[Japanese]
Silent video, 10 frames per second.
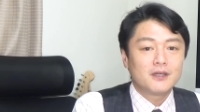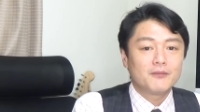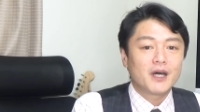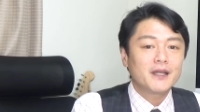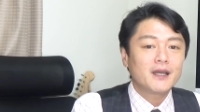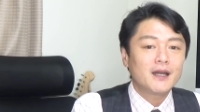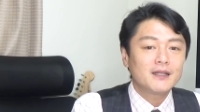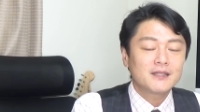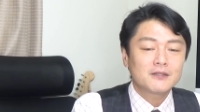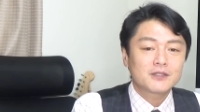招か
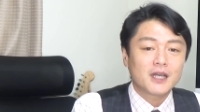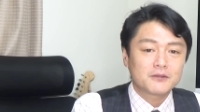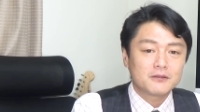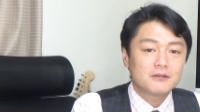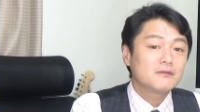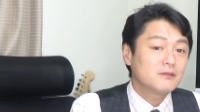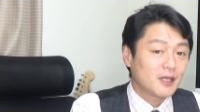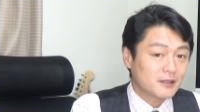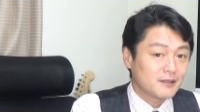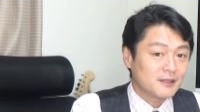れざる客
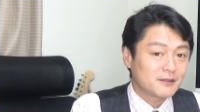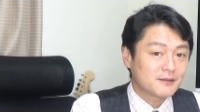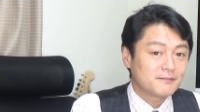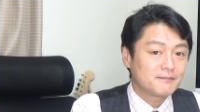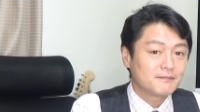だったんです